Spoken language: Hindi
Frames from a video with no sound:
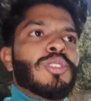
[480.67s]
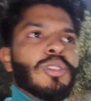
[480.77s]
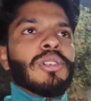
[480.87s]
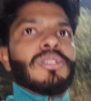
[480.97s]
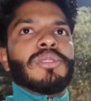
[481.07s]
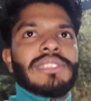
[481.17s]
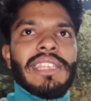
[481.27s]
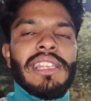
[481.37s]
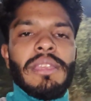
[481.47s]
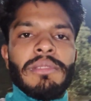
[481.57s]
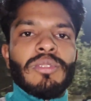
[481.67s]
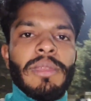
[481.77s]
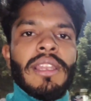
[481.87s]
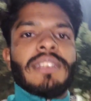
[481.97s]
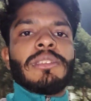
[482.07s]
तो उसके लिए भी
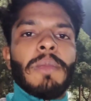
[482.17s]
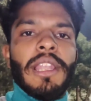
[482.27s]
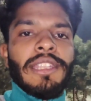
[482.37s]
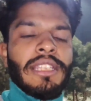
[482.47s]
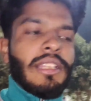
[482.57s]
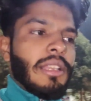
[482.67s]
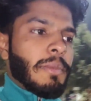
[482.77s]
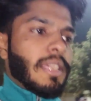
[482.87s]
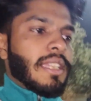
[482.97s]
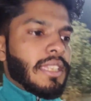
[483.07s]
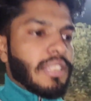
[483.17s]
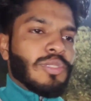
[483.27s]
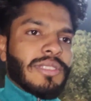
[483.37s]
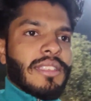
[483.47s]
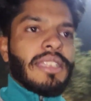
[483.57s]
तुम्हें अलग से टी देनी पड़ेगी
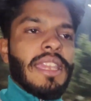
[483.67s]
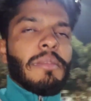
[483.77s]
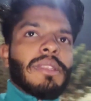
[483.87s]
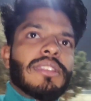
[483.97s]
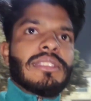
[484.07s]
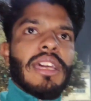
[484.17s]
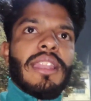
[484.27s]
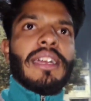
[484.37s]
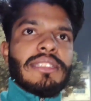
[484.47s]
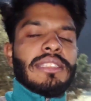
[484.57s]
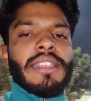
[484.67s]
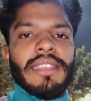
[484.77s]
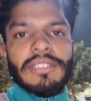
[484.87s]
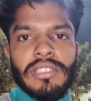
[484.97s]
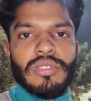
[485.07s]
तो इसका ये है मतलब अच्छे
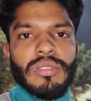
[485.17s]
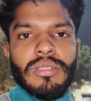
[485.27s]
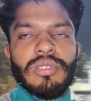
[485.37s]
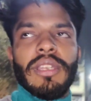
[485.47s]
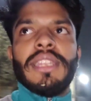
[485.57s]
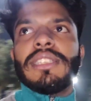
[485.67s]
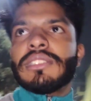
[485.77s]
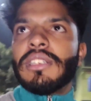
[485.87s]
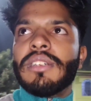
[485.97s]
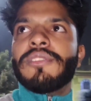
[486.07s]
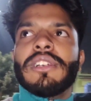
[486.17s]
तरीके से इसको जो है ना इसका